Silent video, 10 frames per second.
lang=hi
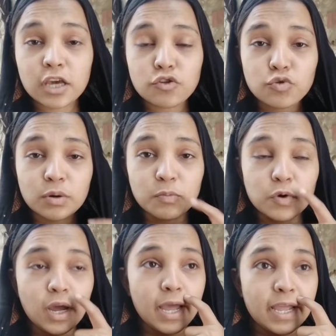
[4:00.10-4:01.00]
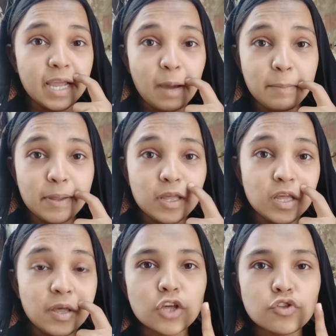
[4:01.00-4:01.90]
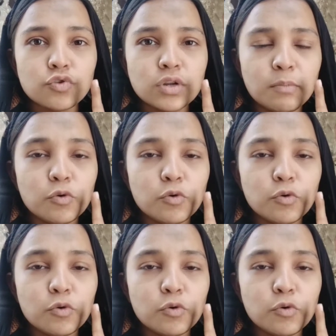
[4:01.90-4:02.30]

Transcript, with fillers: का शूट हम लोग का है यहाँ पे तो शूट हम लोग का